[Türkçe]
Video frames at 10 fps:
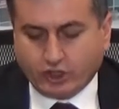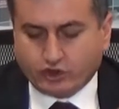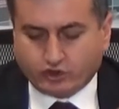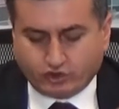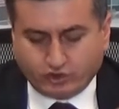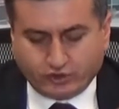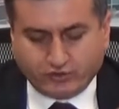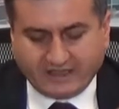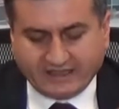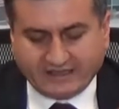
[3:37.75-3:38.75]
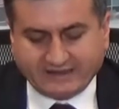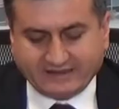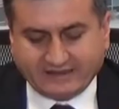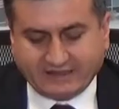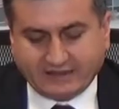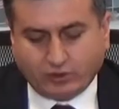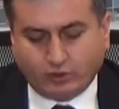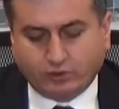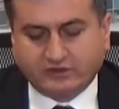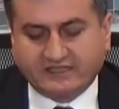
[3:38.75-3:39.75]
soyut ve genel nitelikte
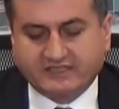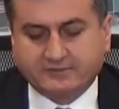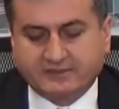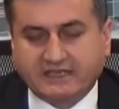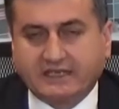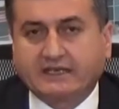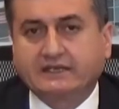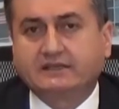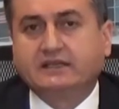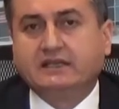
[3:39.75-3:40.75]
olduğu tespit edilerek